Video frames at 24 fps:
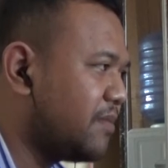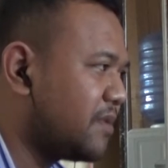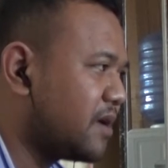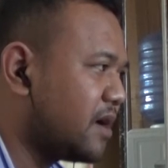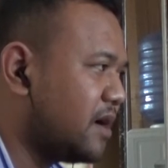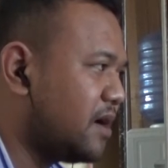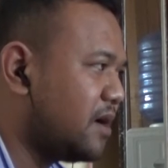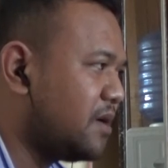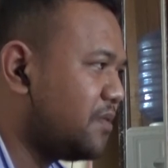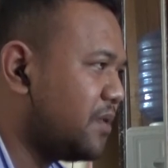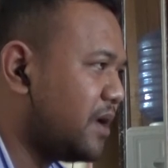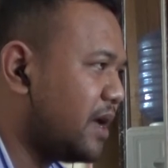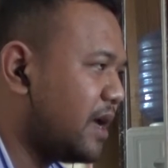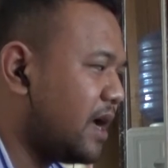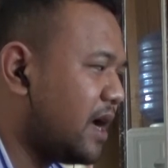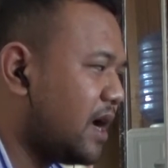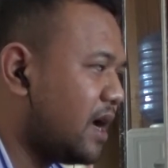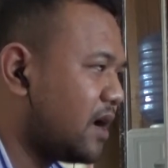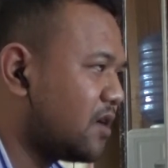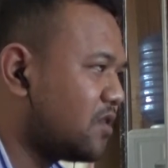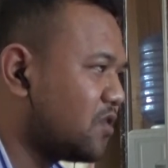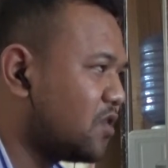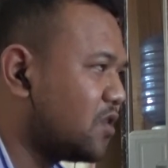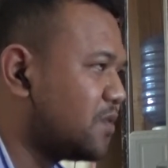ke
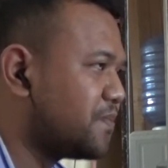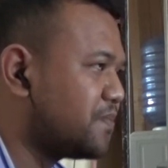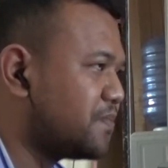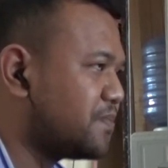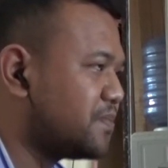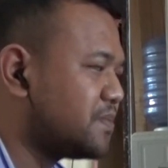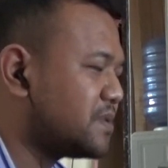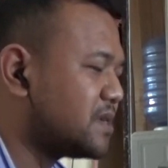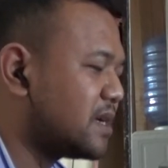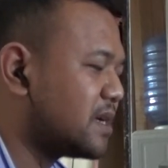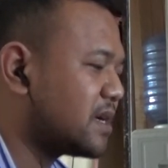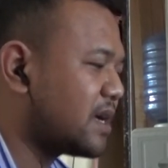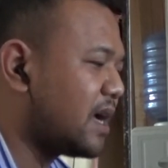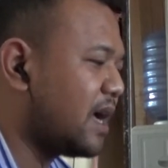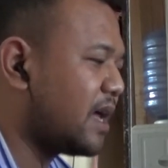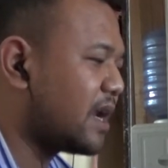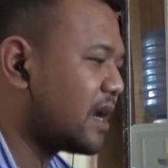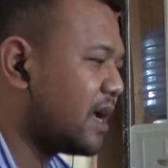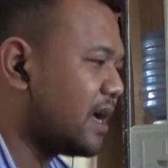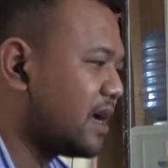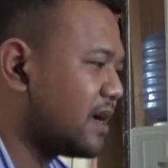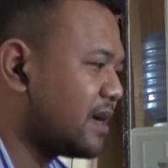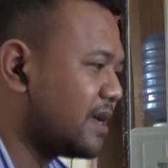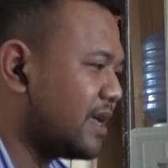WA grup
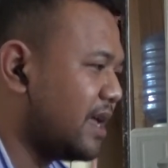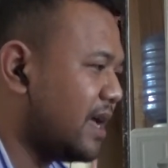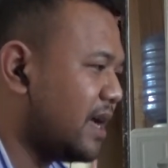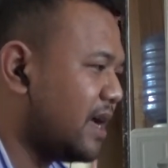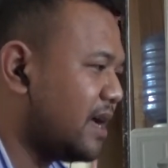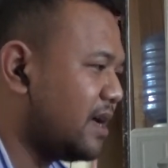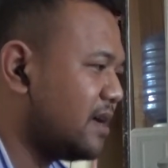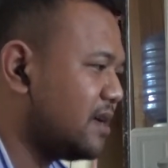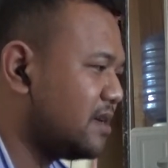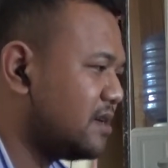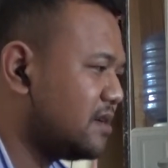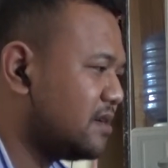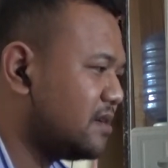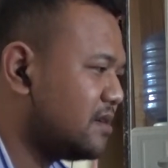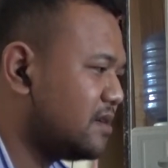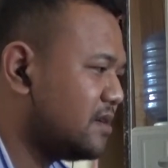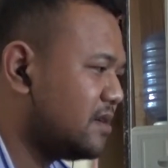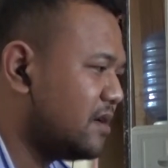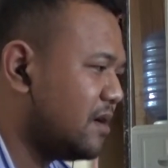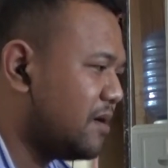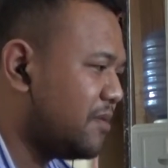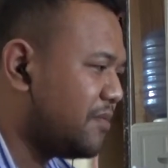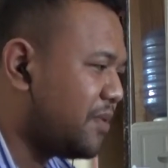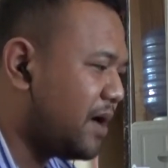sekarang ya
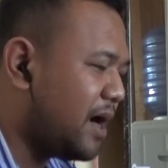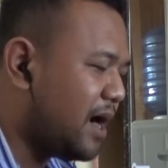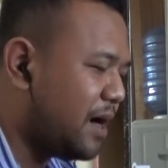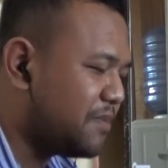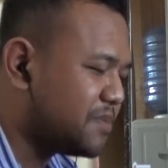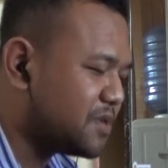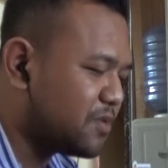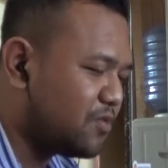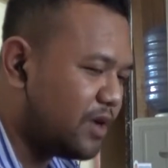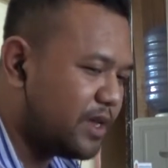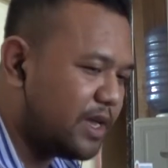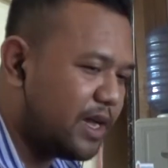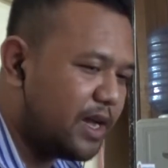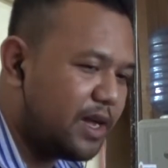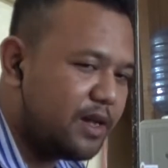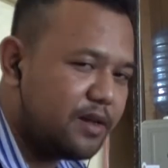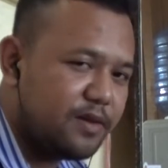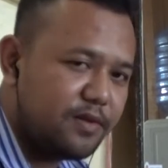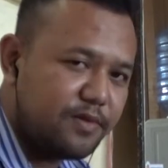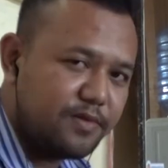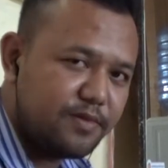Paham semuanya?